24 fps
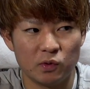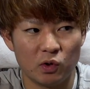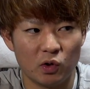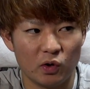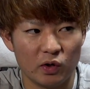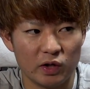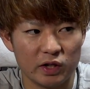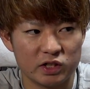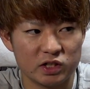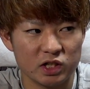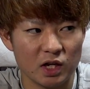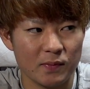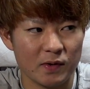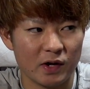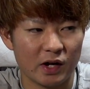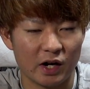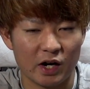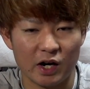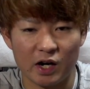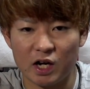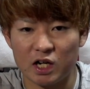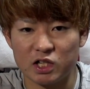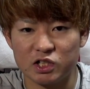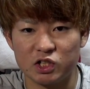も1試合目か
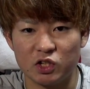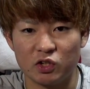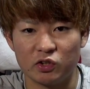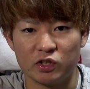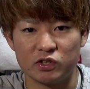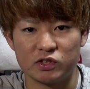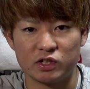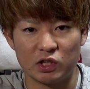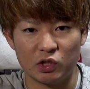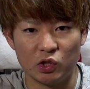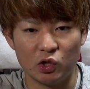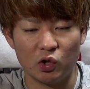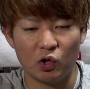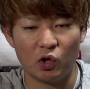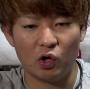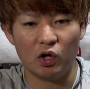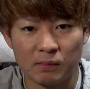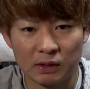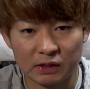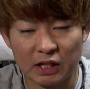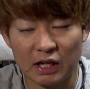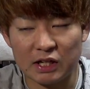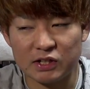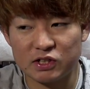らやりかしてるんですけど、
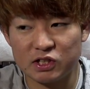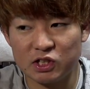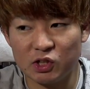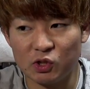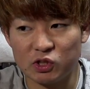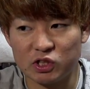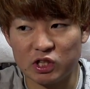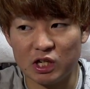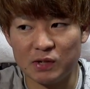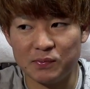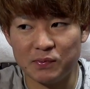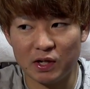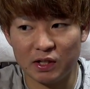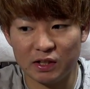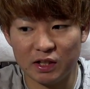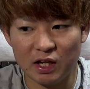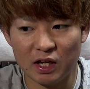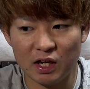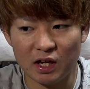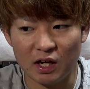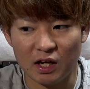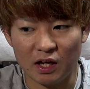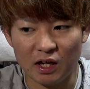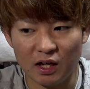また次の試合に向け
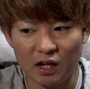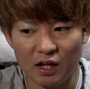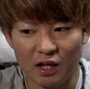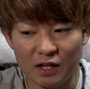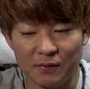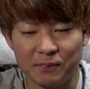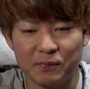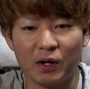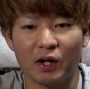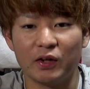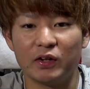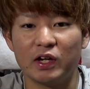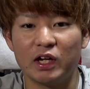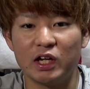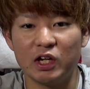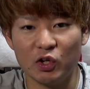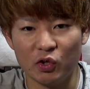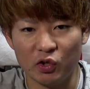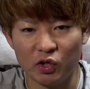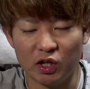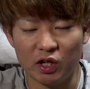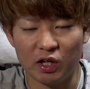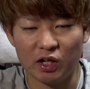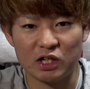て、えー、いいプレーができる
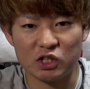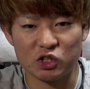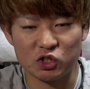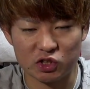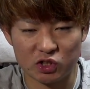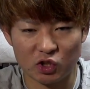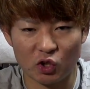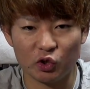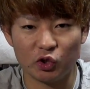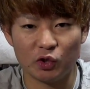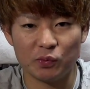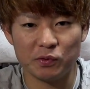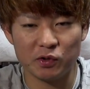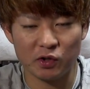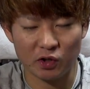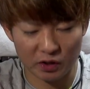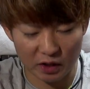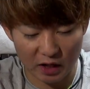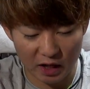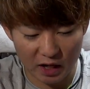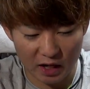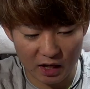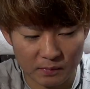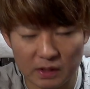ように練習していこうと思うの
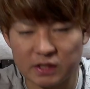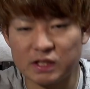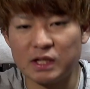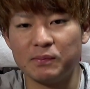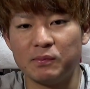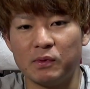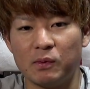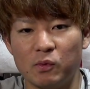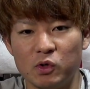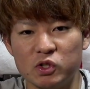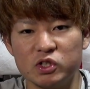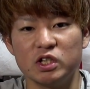で、皆さんもも